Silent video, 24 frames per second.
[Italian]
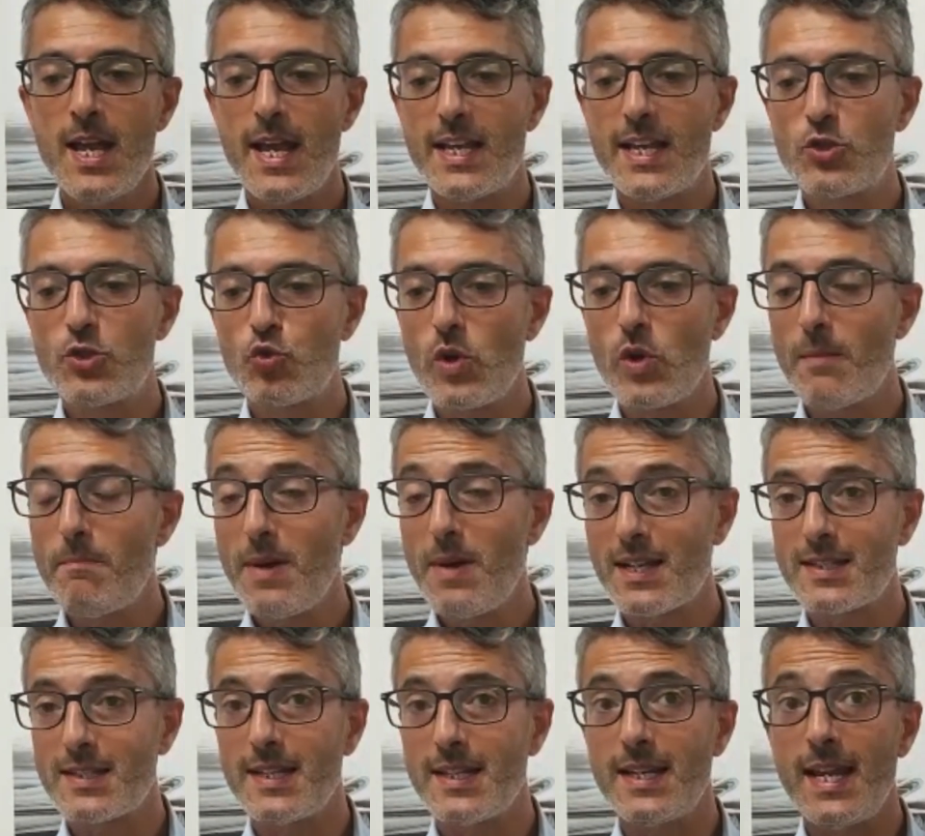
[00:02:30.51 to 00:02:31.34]
e sulla
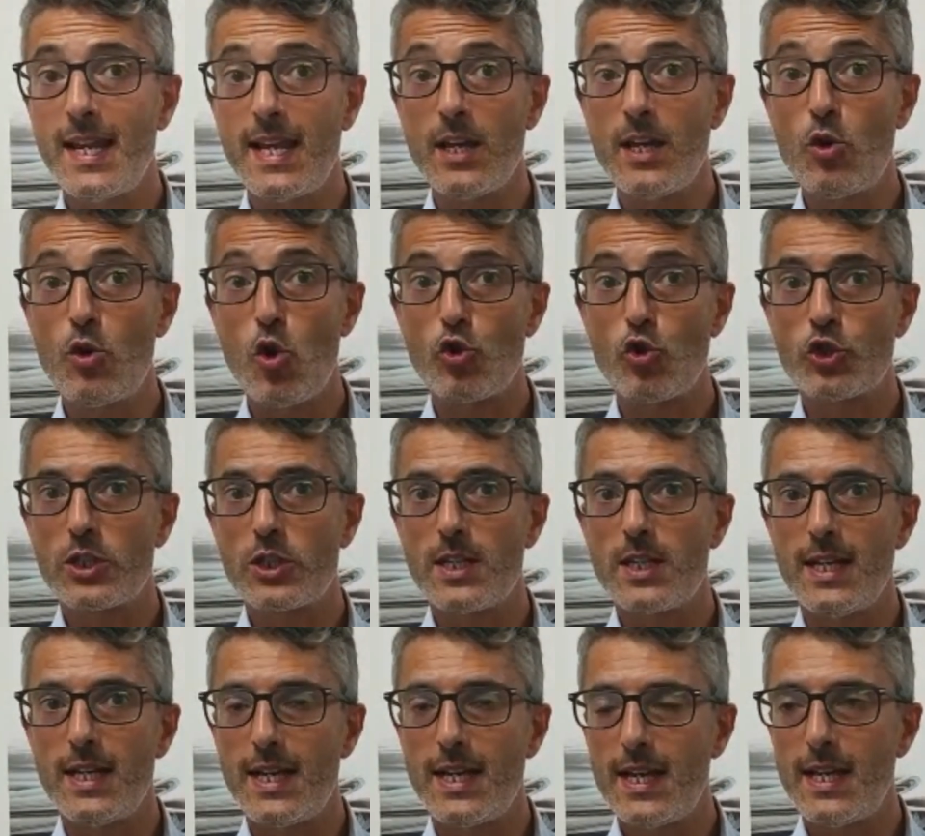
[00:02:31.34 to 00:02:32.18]
base dei
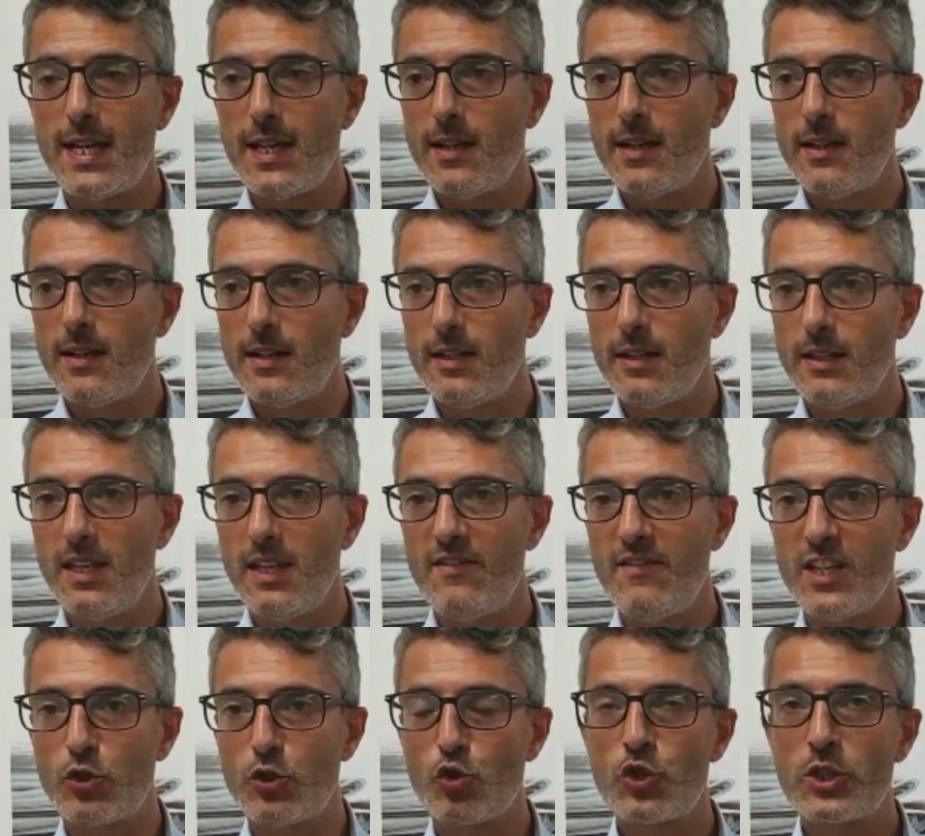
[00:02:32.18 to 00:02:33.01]
costi che eh,
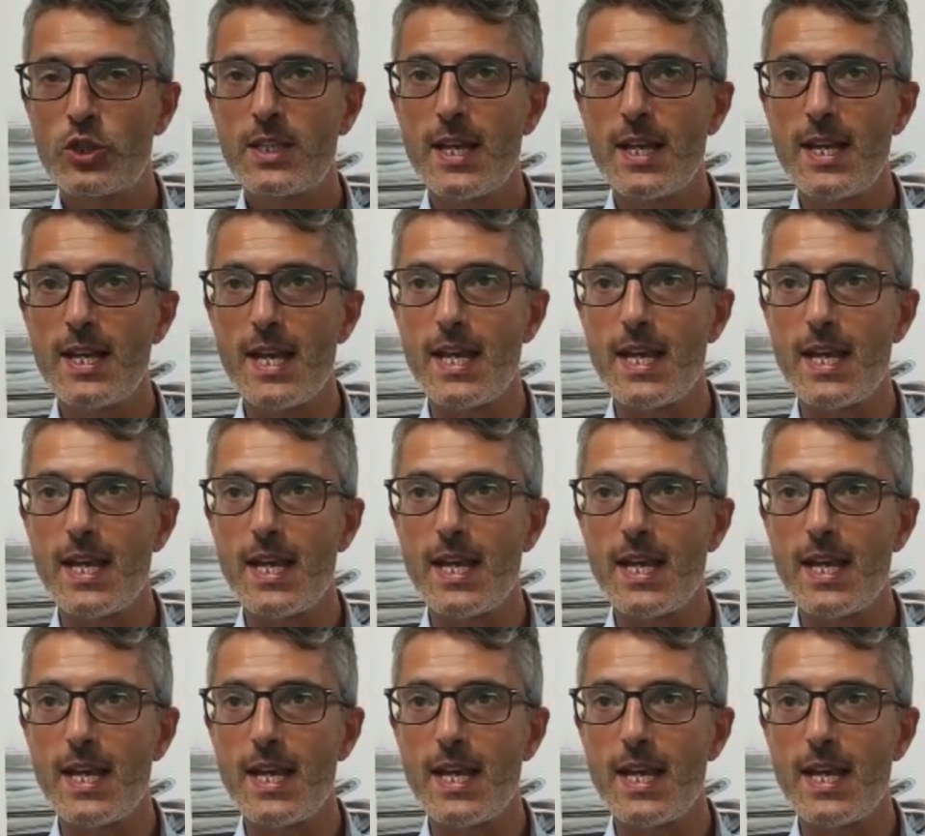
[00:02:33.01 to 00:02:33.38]
deve sostenere